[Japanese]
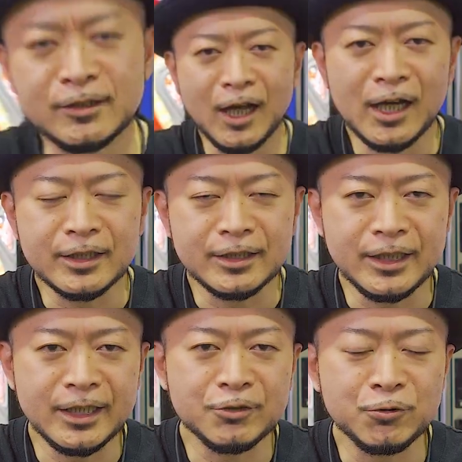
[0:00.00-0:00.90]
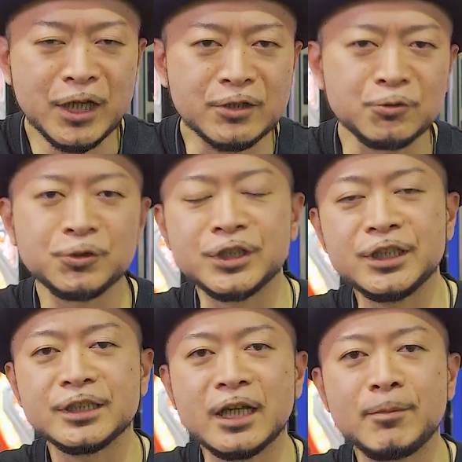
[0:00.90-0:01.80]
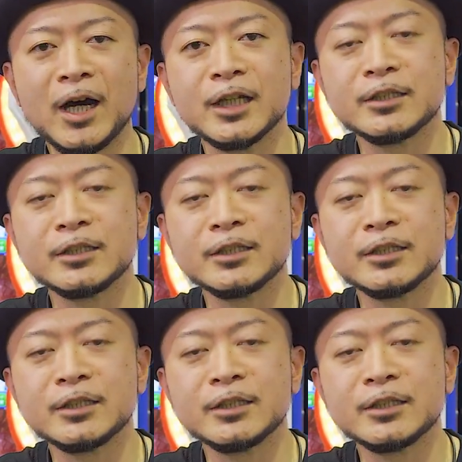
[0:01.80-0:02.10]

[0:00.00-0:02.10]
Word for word: ラッキー子役を引いた場合